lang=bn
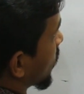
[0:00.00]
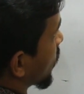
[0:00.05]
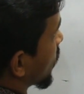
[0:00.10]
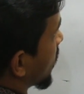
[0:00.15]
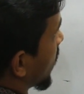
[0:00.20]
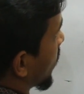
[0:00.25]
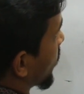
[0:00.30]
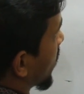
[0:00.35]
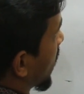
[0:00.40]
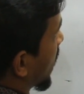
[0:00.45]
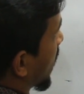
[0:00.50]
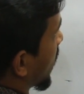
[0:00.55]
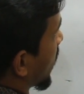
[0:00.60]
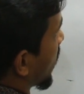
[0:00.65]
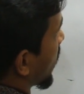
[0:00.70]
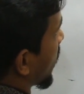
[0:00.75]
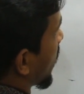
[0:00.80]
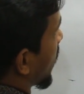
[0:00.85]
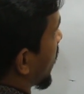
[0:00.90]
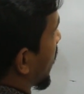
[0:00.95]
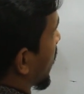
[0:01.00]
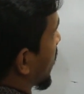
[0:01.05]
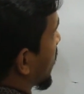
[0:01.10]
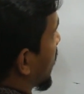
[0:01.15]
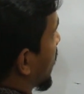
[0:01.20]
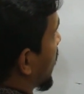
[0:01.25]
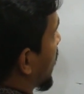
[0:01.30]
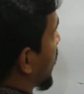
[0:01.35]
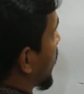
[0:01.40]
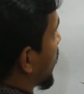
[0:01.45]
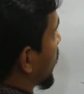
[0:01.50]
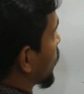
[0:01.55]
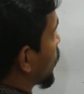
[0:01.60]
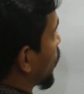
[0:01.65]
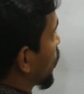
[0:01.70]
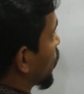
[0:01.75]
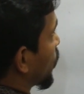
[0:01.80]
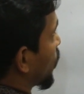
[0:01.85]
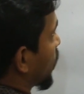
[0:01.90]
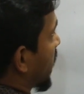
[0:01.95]
যদি আমরা একটা
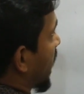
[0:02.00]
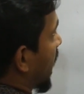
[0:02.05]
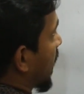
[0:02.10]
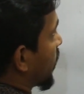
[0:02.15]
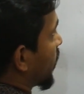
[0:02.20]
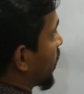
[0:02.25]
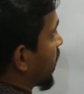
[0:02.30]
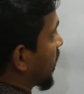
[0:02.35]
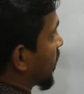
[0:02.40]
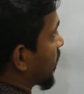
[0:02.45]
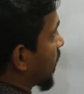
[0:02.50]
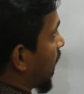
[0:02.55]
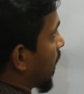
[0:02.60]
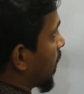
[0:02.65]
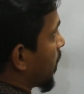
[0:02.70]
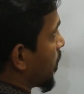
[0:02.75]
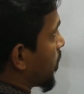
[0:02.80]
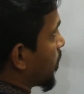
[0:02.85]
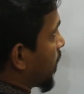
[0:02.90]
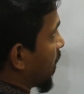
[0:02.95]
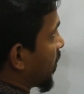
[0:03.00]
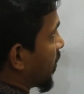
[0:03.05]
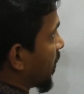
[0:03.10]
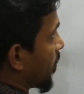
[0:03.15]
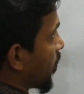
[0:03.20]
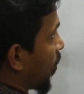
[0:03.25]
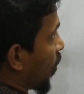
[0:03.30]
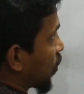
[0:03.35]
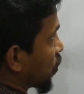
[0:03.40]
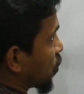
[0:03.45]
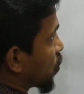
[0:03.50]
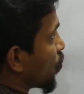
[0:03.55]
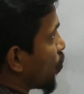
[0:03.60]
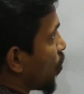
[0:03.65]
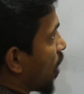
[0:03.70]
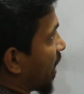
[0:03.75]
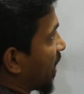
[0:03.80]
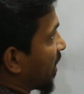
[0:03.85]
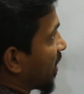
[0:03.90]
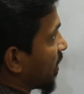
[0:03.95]
তত্ত্ব খেয়াল করি তার পারমাণবিক ভর হচ্ছে
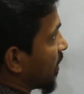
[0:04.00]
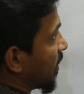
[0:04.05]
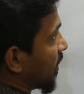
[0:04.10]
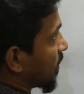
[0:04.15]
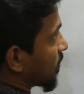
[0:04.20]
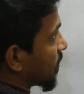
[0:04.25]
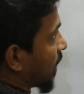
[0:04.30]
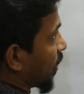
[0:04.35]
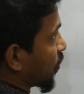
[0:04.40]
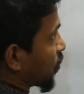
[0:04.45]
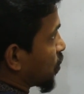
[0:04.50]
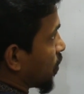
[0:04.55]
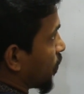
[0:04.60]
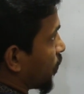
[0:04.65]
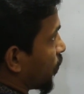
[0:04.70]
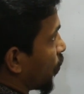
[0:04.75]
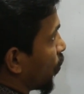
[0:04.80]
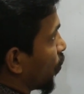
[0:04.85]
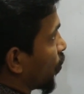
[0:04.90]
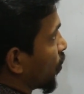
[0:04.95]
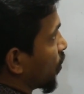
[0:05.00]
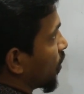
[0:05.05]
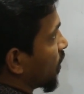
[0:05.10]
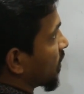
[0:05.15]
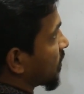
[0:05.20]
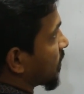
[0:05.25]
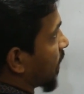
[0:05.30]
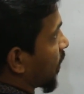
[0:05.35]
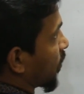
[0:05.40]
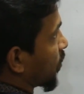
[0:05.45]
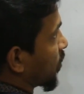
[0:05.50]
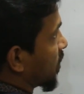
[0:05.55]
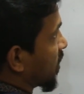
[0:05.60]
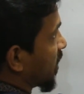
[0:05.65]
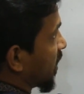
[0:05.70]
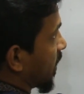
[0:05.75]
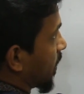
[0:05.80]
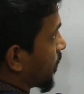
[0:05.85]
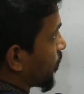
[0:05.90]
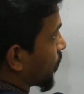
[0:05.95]
ওয়ান তার হচ্ছে ফোর তার
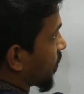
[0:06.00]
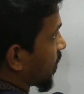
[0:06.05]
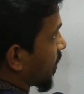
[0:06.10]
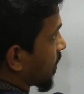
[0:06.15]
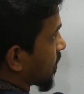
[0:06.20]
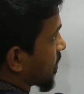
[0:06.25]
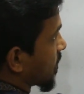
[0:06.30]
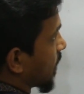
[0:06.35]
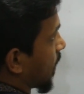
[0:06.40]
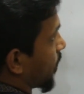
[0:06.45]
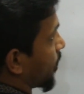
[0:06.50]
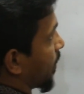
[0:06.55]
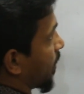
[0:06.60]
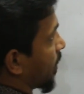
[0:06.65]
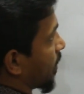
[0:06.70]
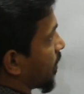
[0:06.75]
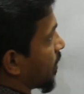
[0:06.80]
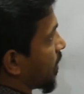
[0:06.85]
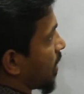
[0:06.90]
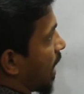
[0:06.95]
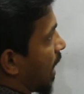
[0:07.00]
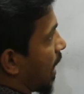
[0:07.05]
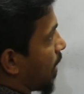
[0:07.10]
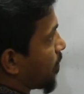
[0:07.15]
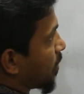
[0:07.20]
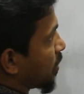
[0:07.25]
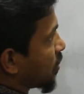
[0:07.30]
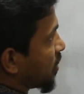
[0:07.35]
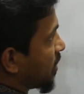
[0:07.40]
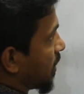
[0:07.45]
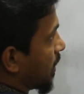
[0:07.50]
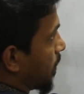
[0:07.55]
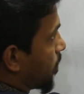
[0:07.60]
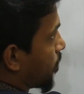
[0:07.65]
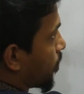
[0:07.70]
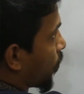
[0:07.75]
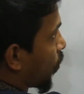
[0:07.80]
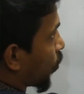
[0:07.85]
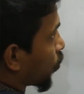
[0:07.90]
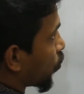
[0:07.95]
হচ্ছে সেভেন আমরা যদি
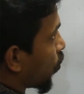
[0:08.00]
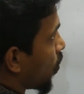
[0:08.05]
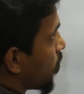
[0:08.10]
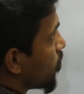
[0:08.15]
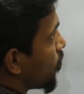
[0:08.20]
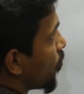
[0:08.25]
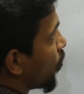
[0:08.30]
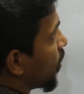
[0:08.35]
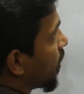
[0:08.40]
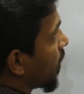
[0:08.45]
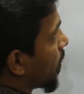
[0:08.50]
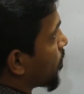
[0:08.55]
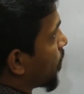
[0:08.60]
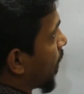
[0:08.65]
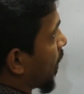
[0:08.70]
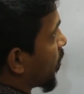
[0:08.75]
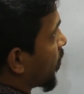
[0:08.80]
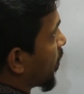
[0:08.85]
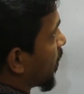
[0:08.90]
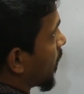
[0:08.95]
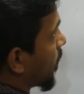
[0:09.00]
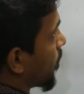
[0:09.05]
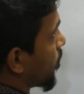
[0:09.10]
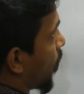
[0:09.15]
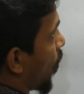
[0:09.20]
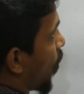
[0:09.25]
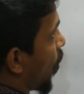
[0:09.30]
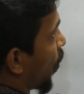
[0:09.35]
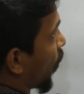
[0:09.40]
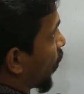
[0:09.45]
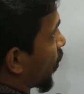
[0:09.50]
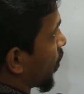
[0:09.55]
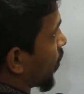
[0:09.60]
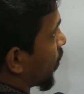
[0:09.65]
প্রথম মূলের পারমাণবিক ভর